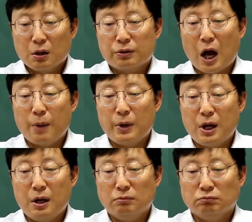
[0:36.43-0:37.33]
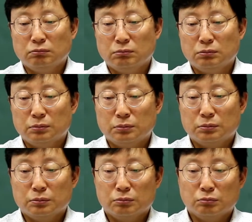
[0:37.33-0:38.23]
그 다음에
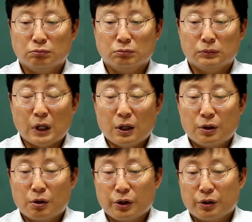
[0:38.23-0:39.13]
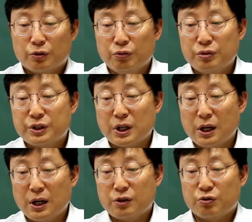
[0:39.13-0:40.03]
음, 거기
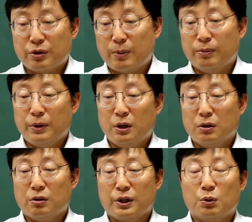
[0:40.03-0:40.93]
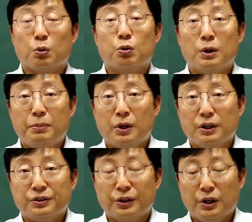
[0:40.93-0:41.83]
둘째 줄에 보면 거기 도돌이표가
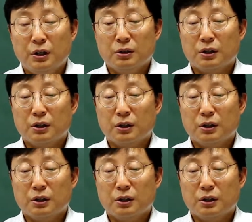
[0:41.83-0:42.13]
있어요.